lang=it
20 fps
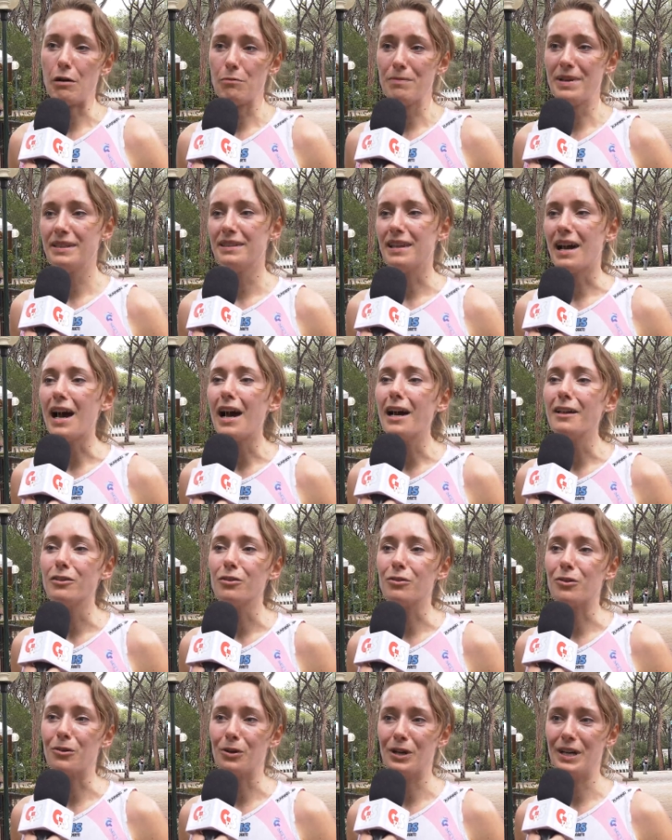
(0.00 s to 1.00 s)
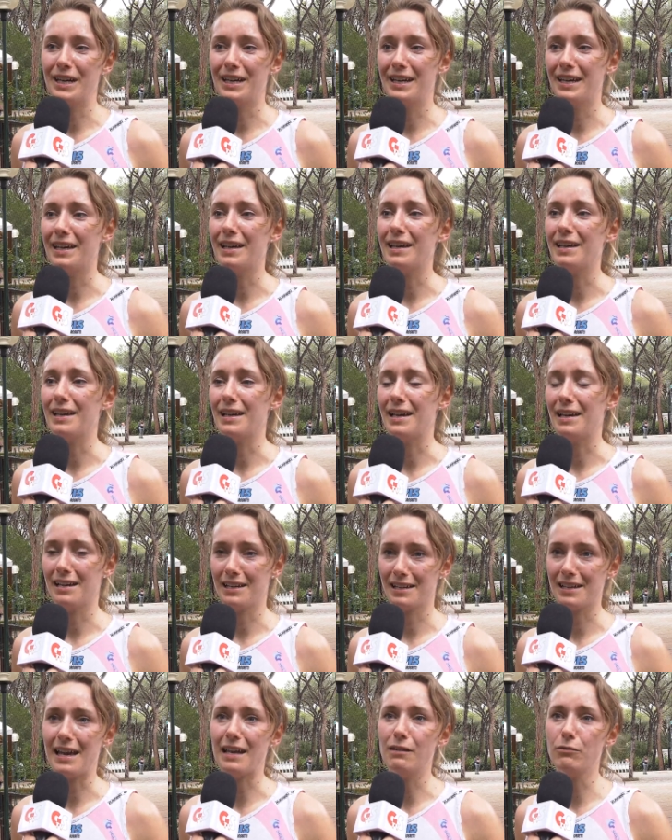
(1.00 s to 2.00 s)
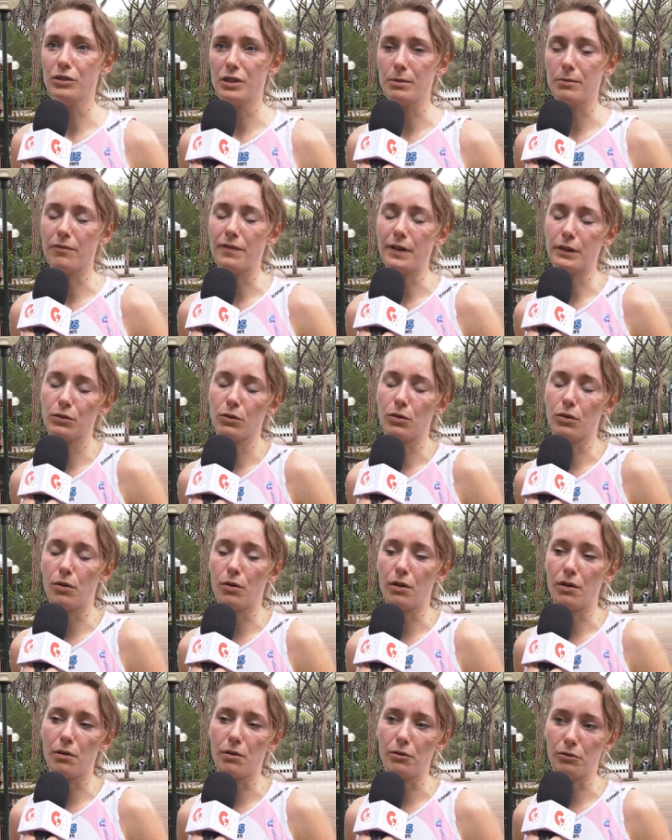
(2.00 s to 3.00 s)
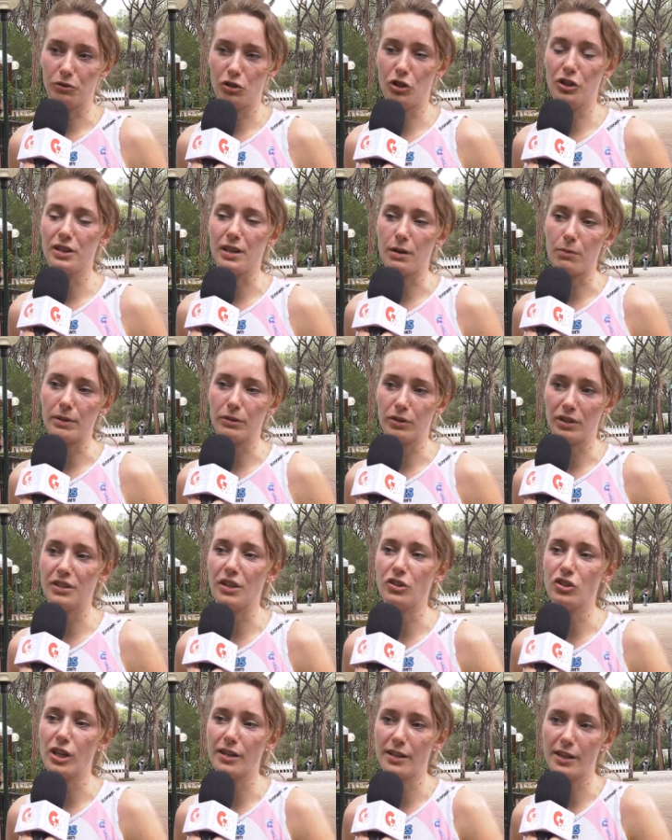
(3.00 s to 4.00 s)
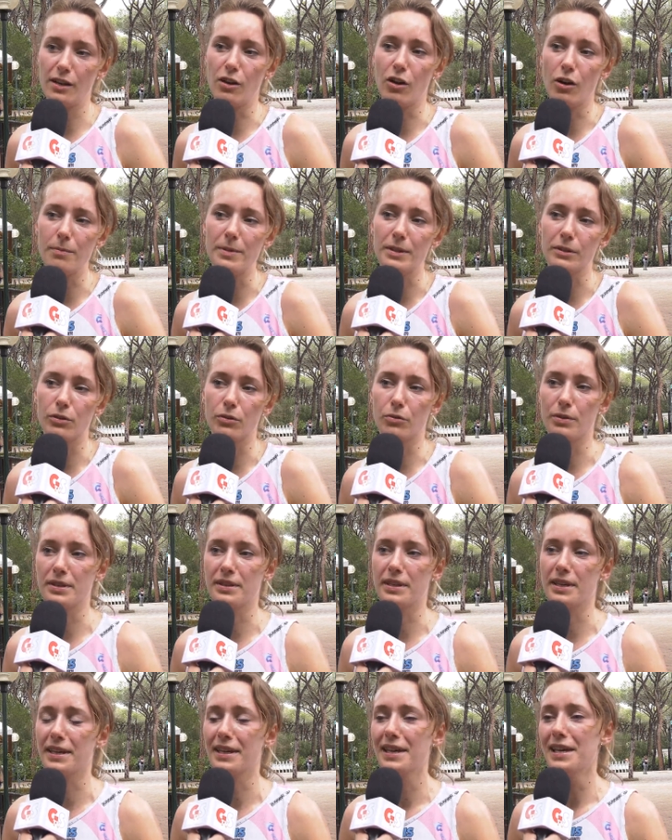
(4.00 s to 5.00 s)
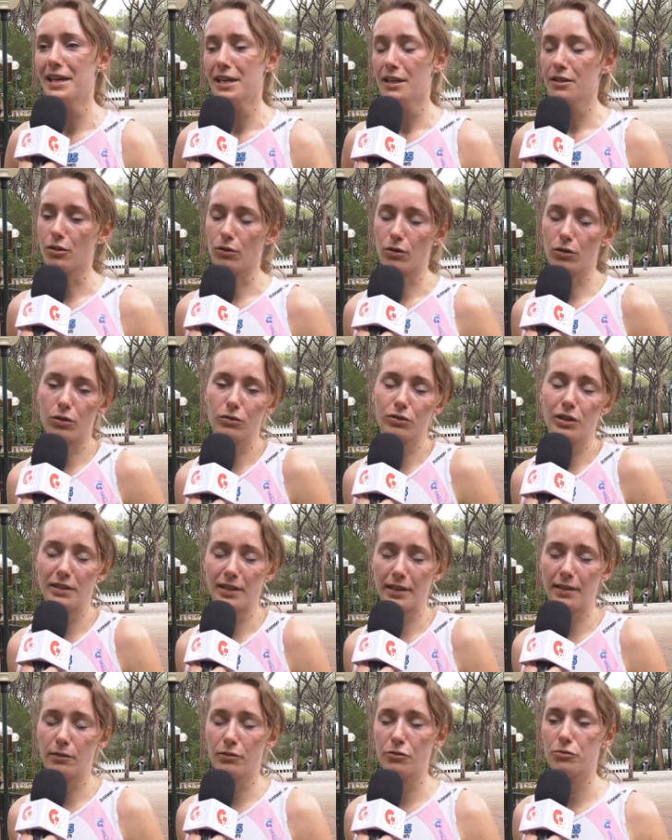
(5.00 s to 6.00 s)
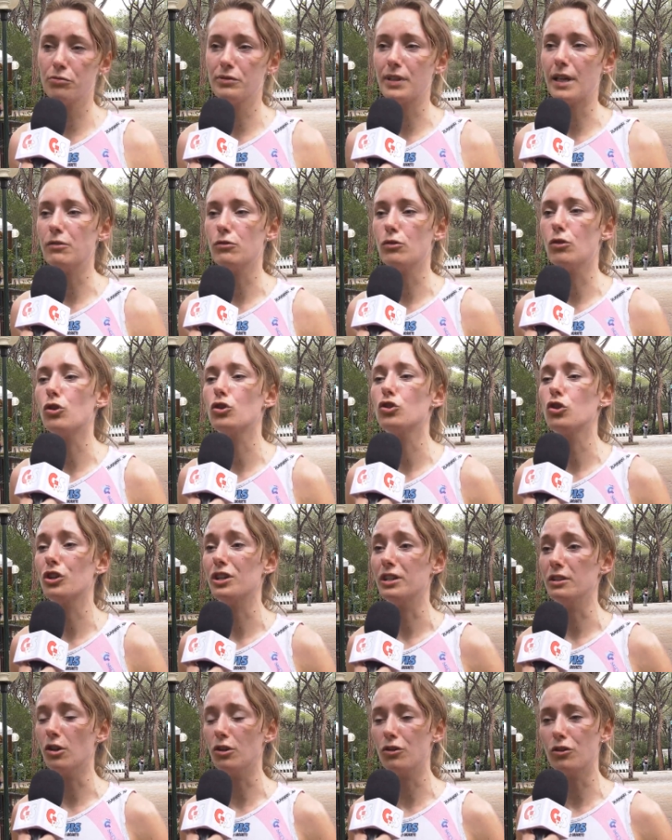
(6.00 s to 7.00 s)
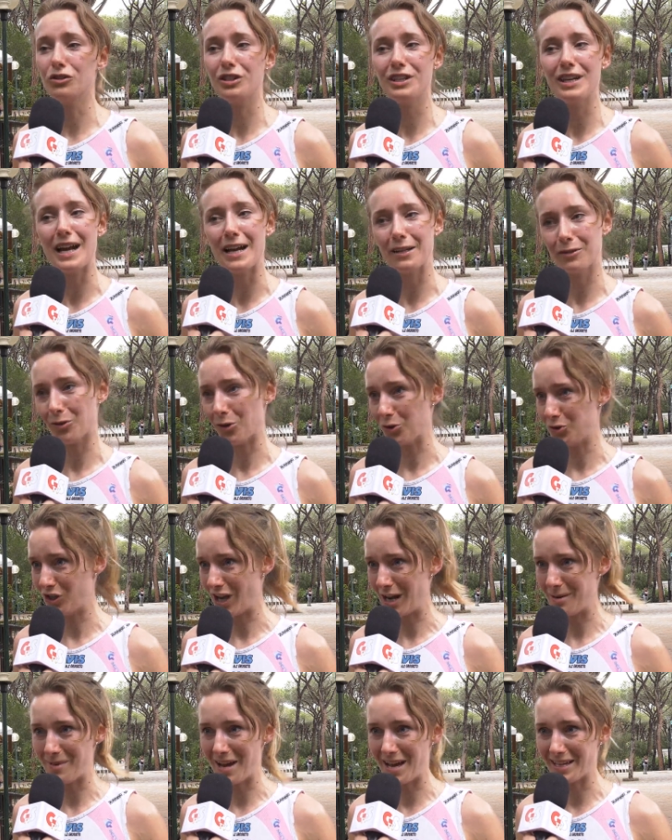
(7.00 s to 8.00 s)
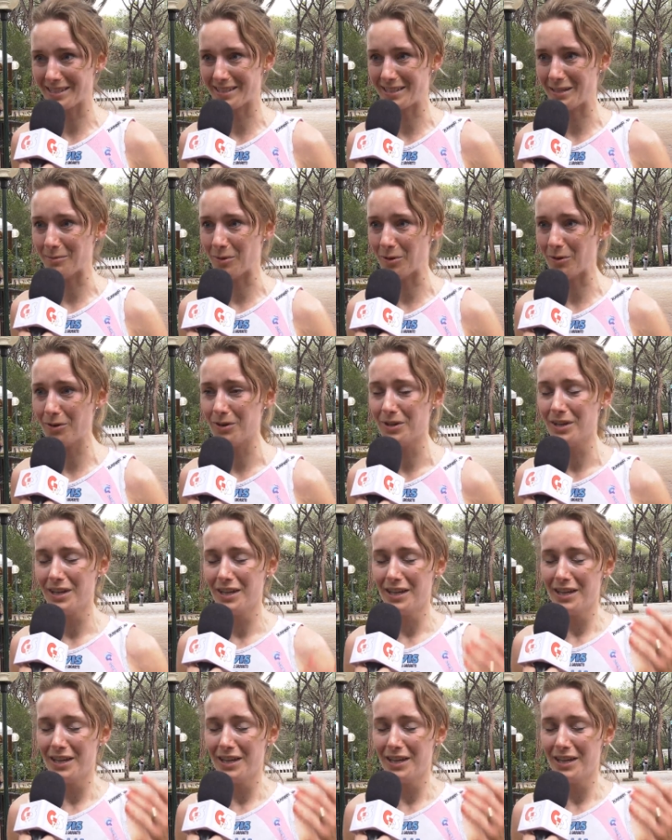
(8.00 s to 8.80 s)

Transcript: ha aumentato, eh, all'ultimo ho fatto circa 4,10 al chilometro, quindi sono contenta del risultato, non ho, non ho tirato oggi al massimo